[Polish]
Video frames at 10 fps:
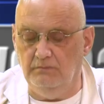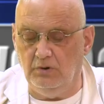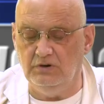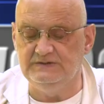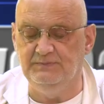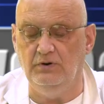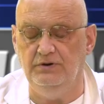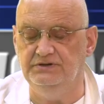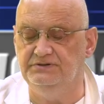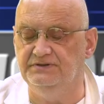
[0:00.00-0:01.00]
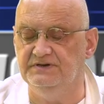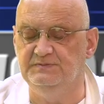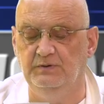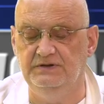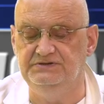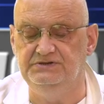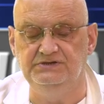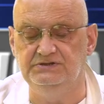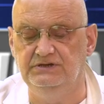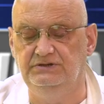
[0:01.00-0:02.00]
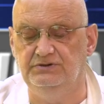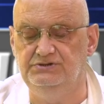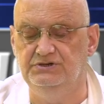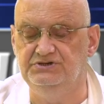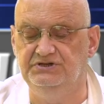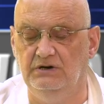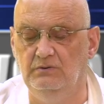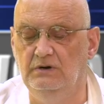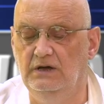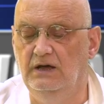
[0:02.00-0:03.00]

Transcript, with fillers: Mogę spokojnie ten tekst polecić, jeżeli ktoś nie czytał,